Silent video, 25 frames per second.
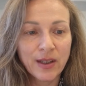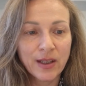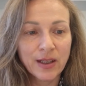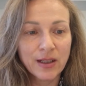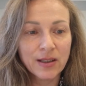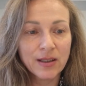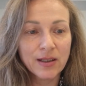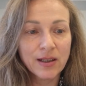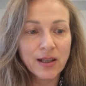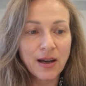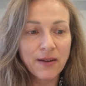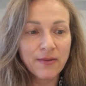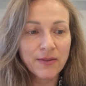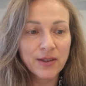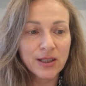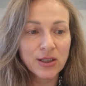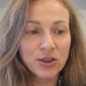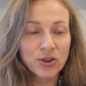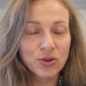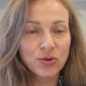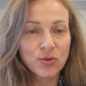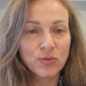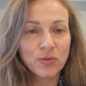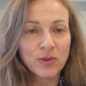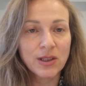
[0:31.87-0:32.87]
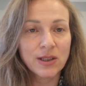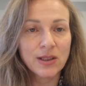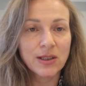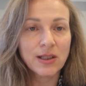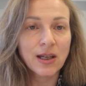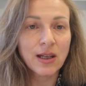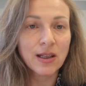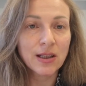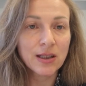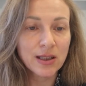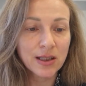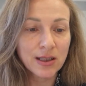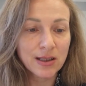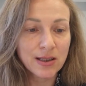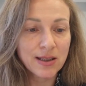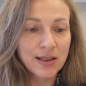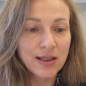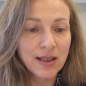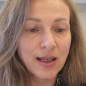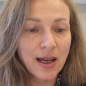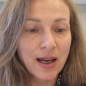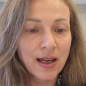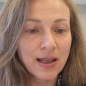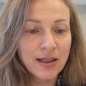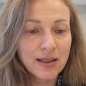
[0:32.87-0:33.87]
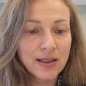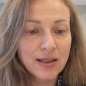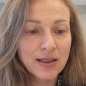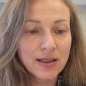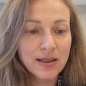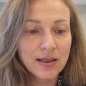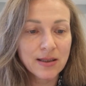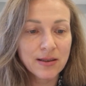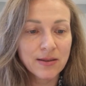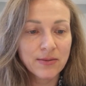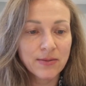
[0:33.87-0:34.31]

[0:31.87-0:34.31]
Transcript: Главное, что мне дал этот сеанс,